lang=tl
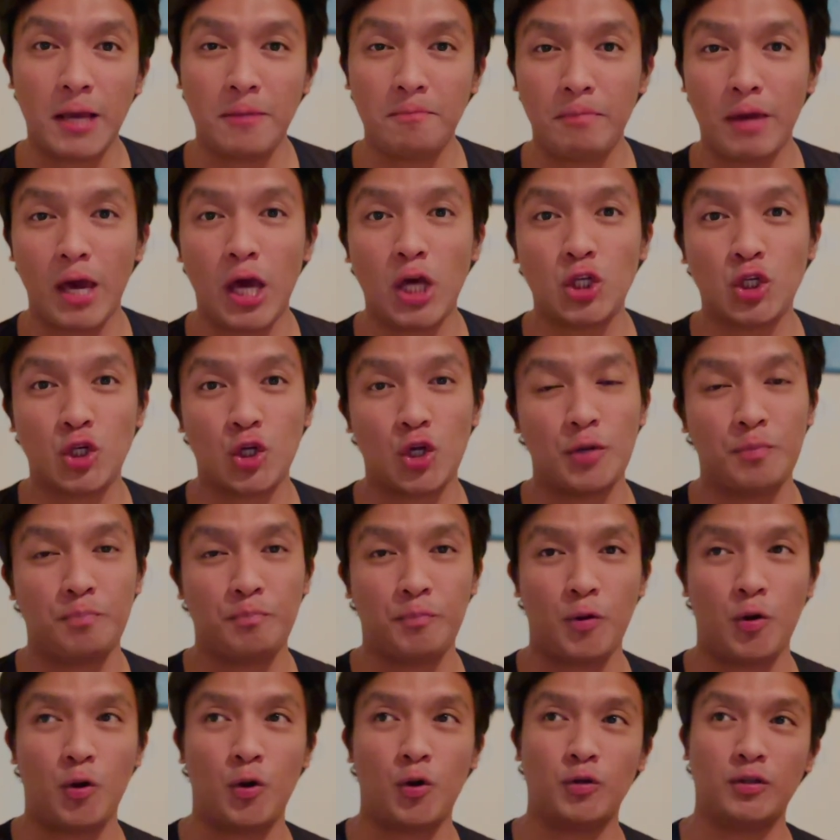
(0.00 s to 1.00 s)
make sure
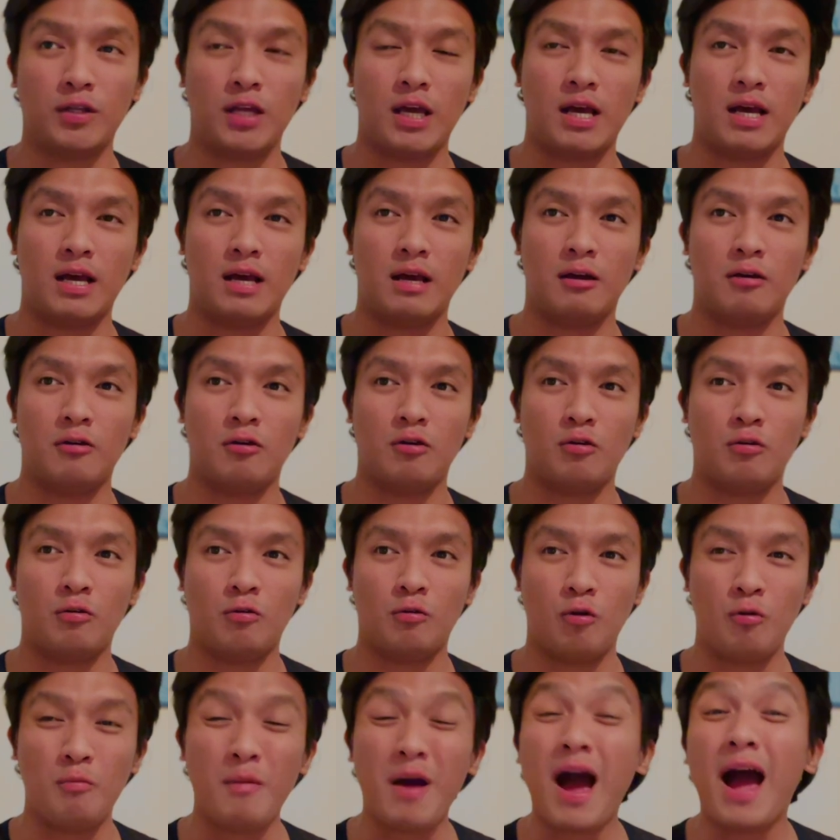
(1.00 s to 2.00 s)
po na
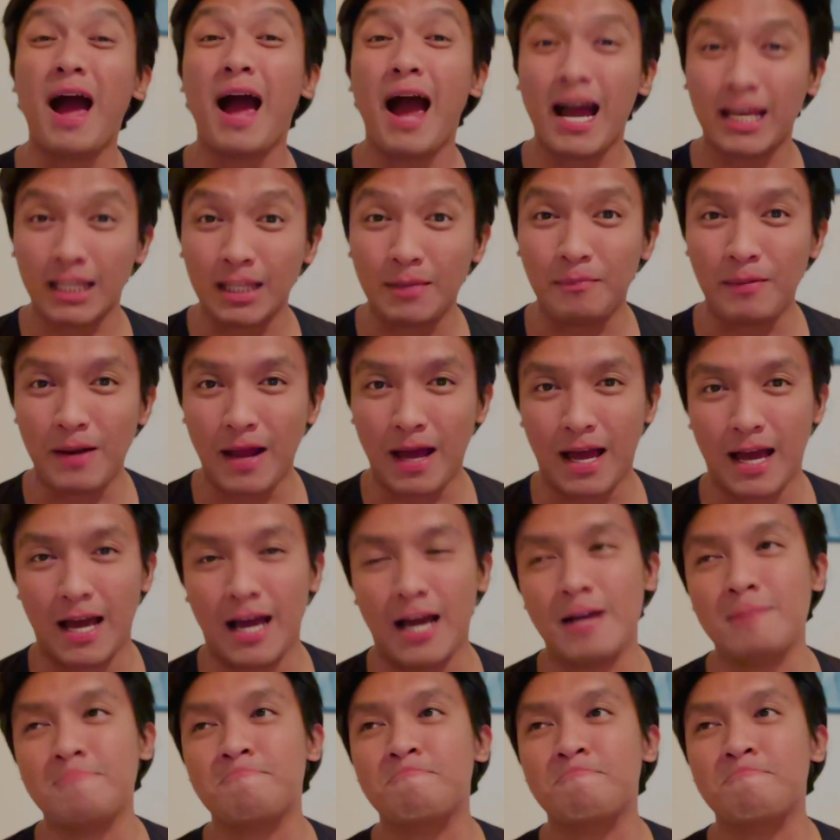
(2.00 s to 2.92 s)
kung makakahanap lang ha,